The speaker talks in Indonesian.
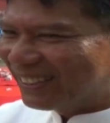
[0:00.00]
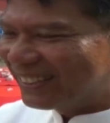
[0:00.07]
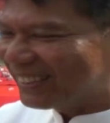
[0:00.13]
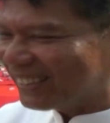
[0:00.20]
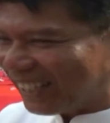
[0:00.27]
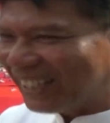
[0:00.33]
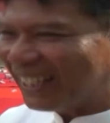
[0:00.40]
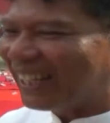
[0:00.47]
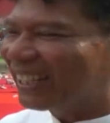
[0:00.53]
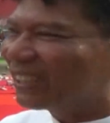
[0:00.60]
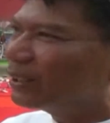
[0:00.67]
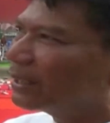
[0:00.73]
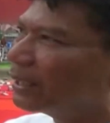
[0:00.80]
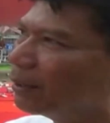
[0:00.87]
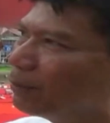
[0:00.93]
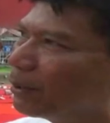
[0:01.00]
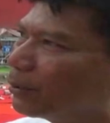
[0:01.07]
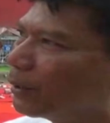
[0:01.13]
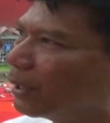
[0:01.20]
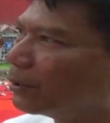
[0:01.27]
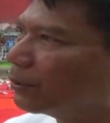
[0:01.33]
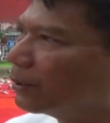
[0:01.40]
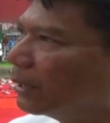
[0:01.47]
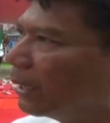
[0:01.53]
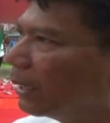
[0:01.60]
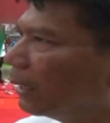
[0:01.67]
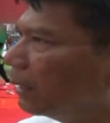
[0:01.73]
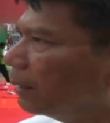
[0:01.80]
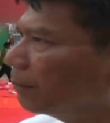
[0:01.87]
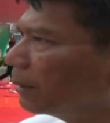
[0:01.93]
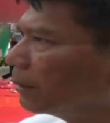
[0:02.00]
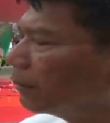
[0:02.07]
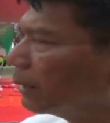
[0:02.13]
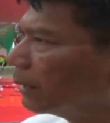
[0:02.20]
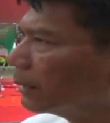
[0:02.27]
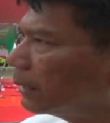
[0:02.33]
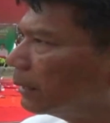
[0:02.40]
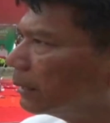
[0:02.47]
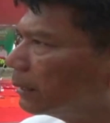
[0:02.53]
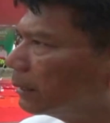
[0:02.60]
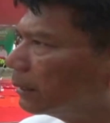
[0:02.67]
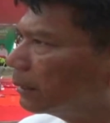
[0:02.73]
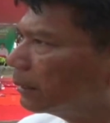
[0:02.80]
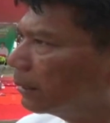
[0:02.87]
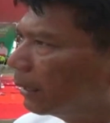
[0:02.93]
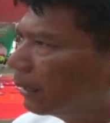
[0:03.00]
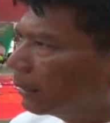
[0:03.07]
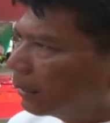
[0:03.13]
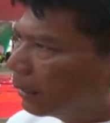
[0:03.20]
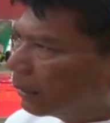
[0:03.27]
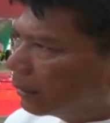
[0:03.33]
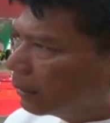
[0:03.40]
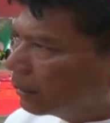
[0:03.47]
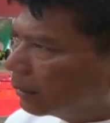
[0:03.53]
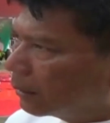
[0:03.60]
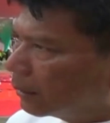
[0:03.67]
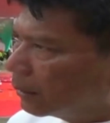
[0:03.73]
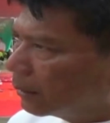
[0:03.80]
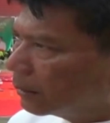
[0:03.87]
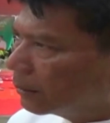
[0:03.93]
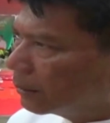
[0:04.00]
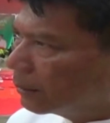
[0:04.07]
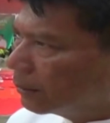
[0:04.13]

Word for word: Setengah lebih kurang sudah lebih kurang di 30 eh,